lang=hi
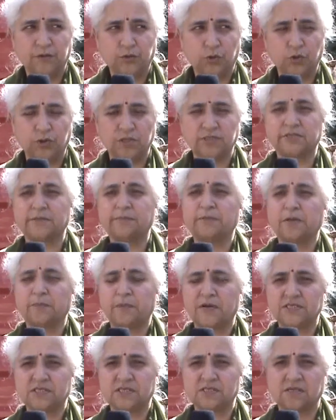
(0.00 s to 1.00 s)
टूरिज्म तो के
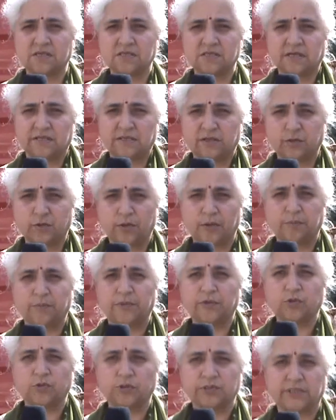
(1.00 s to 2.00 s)
पास इसके ज्यादा डेवलपमेंट हो